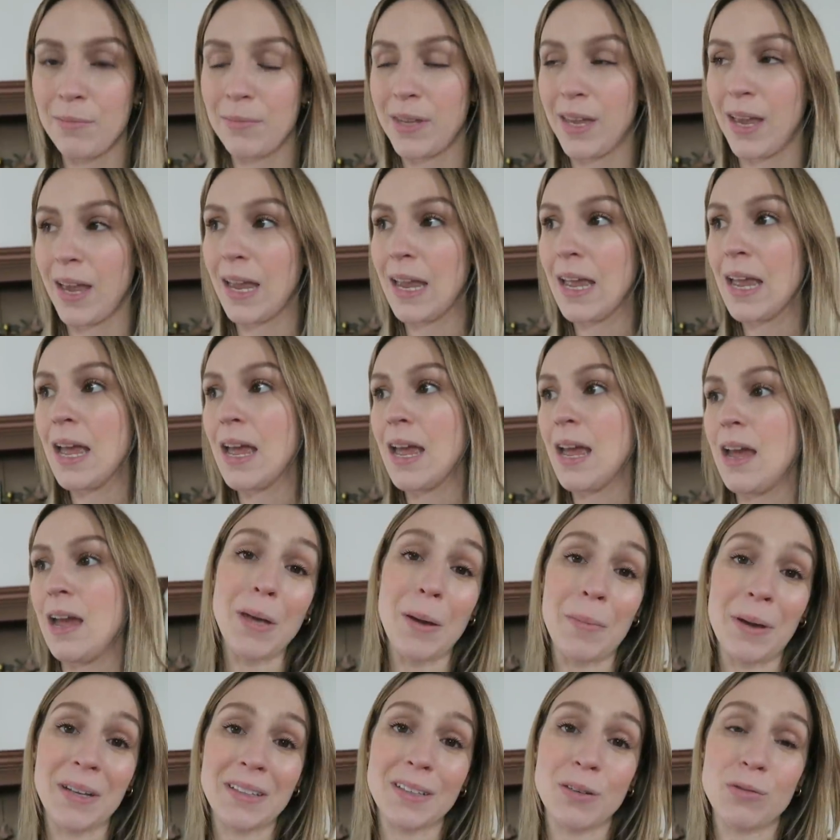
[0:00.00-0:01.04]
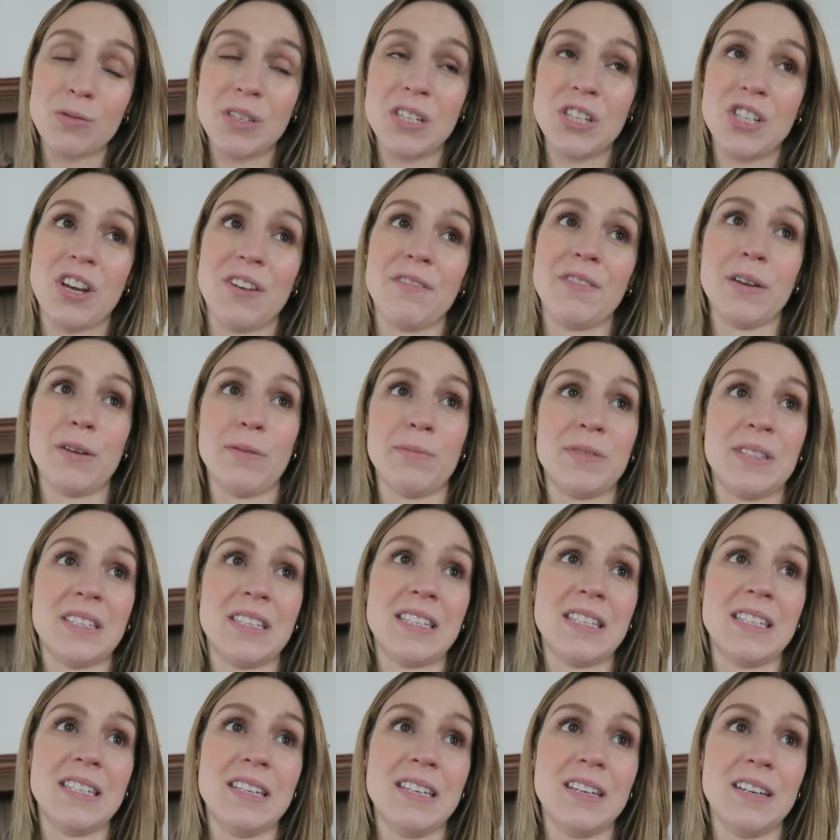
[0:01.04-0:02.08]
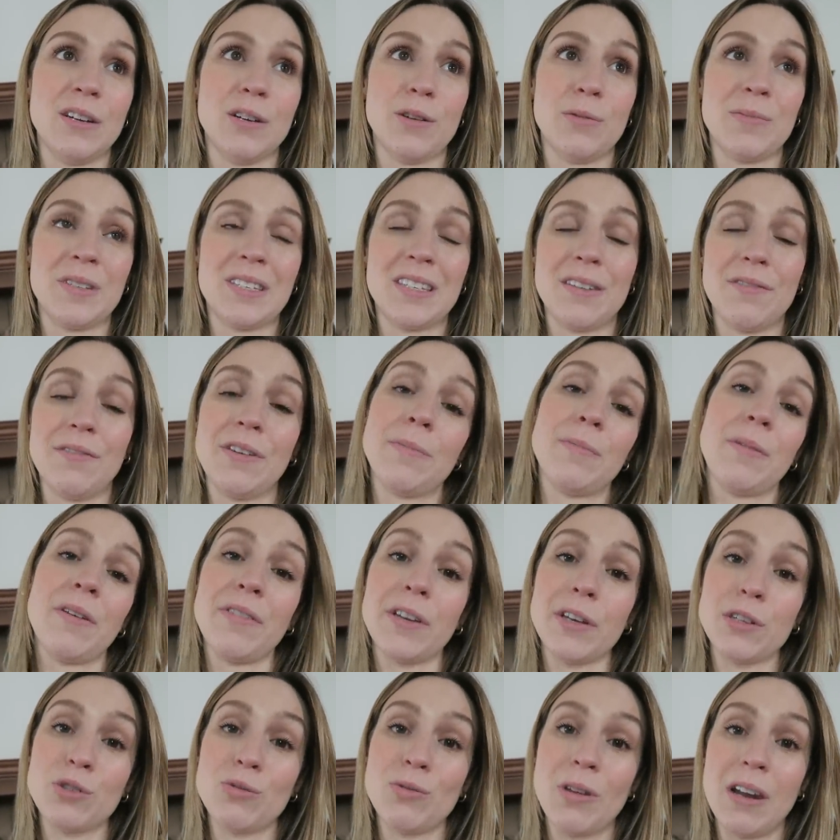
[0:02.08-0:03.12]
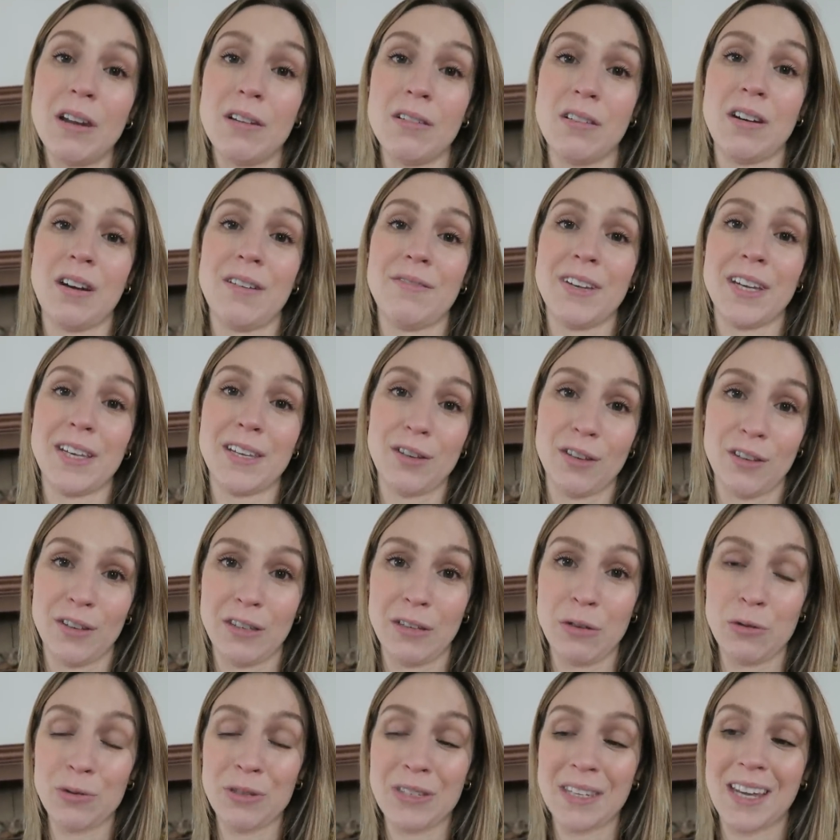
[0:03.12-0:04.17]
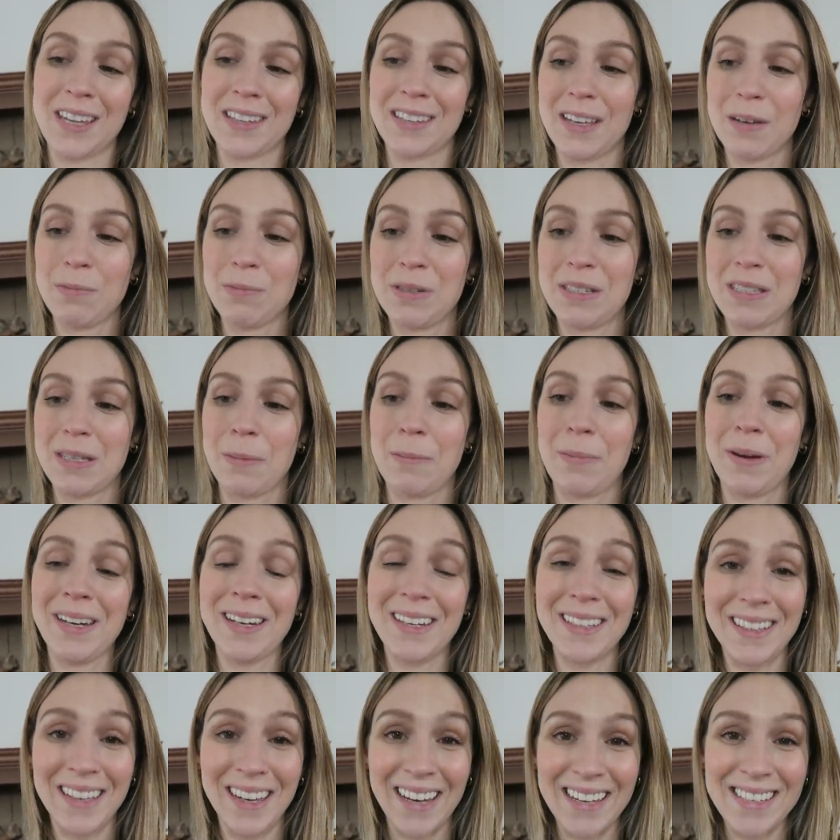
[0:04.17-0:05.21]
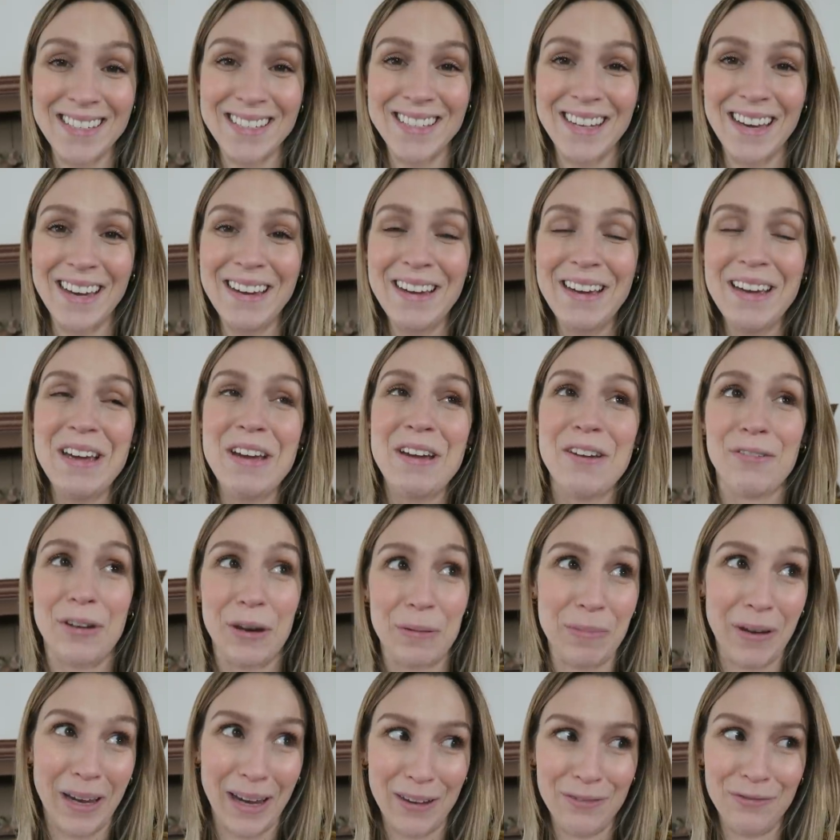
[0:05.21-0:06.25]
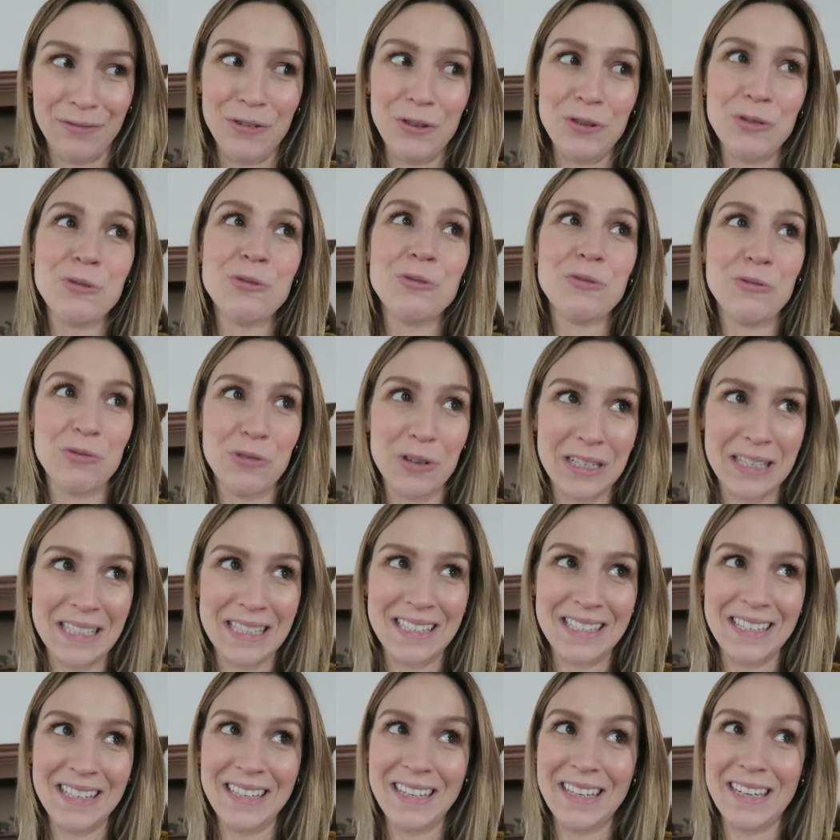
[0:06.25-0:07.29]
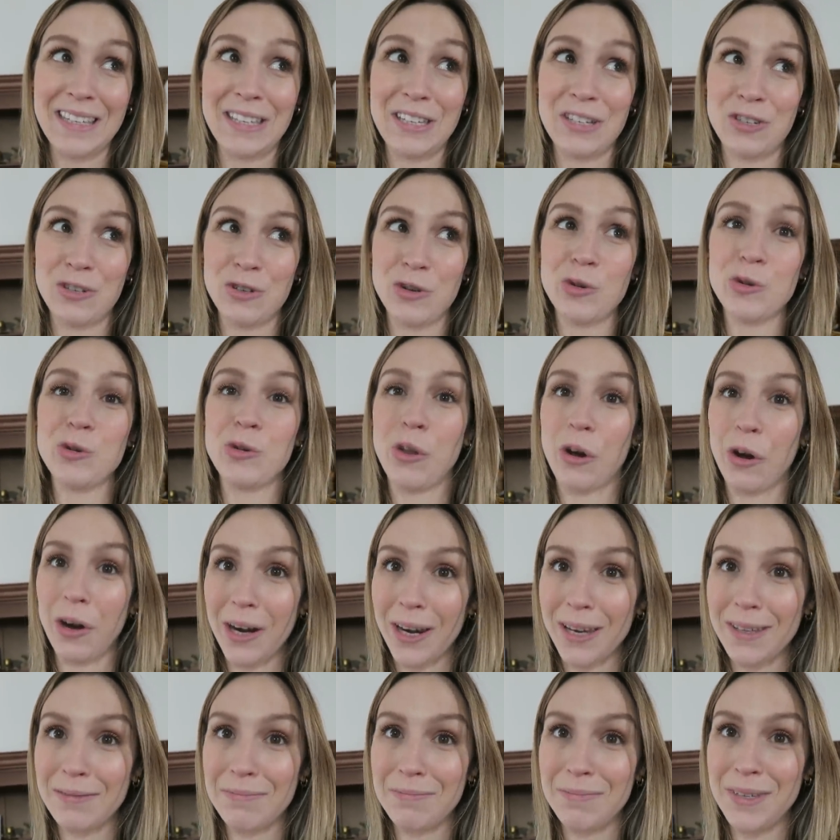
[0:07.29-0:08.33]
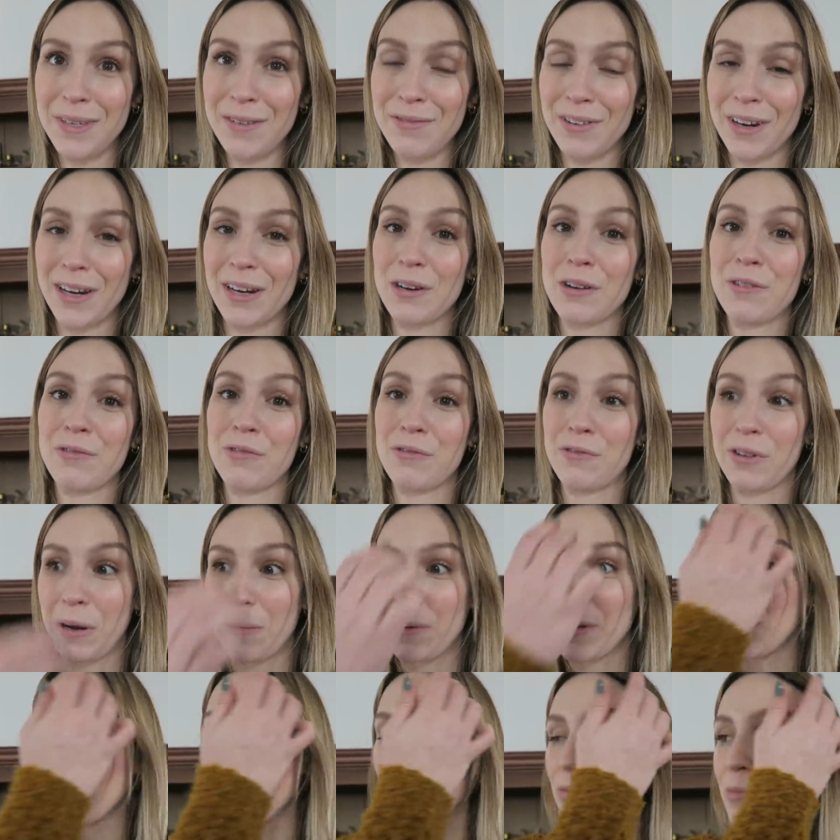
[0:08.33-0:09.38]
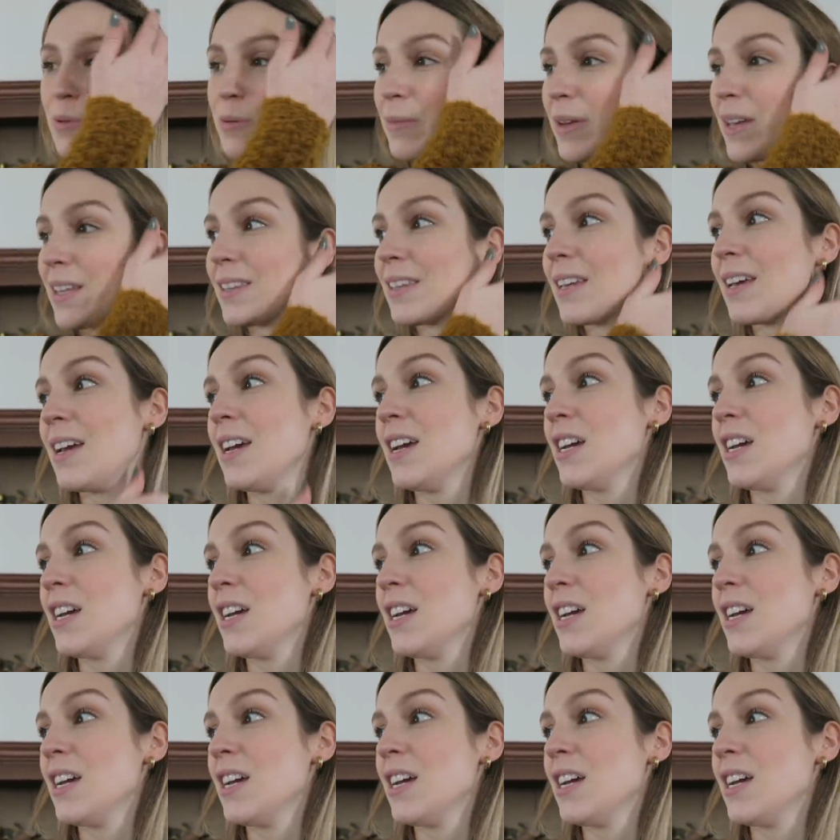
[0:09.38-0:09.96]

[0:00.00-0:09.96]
bien. Puis à matin aussi, j'avais un petit, euh, un petit événement virtuel là, avec euh, Neostrata, puis c'était bien intéressant. Fait que bref, nous voici, il y a déjà une heure et demie. Fait que là, il faut vraiment que je m'y mette.